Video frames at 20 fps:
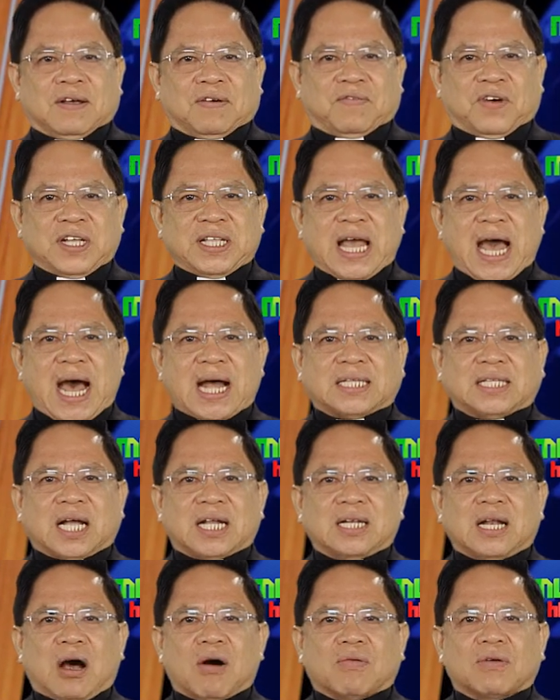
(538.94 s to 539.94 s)
và nhà
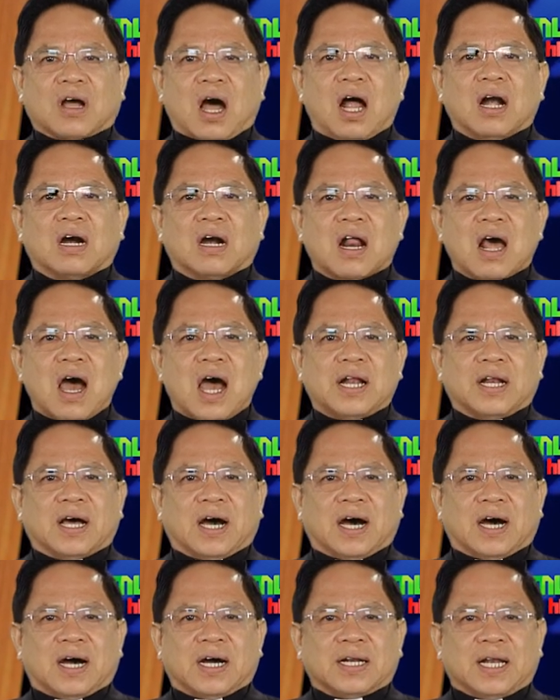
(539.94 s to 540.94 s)
thần học Conrad
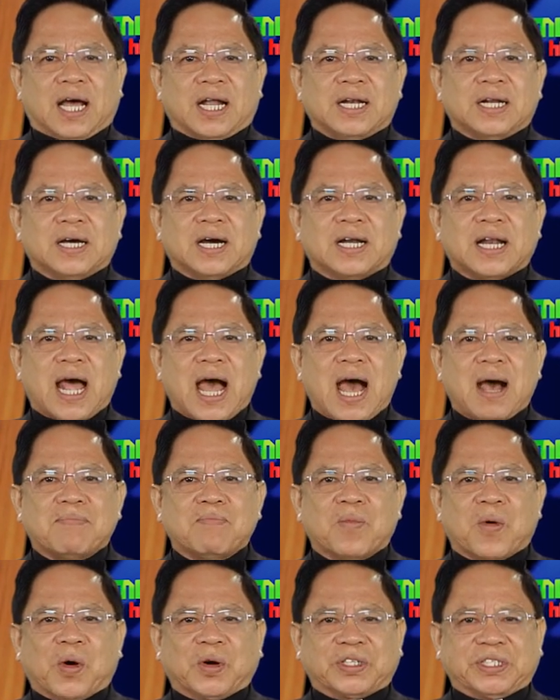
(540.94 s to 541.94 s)
đã đưa ra
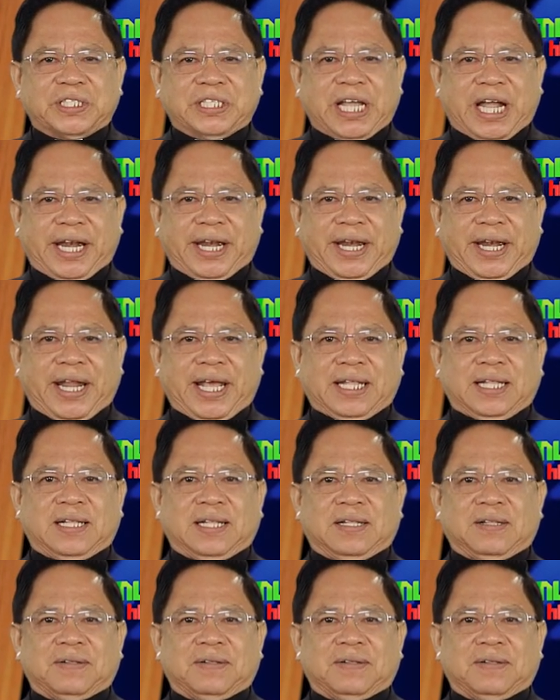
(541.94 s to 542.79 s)
một nhận định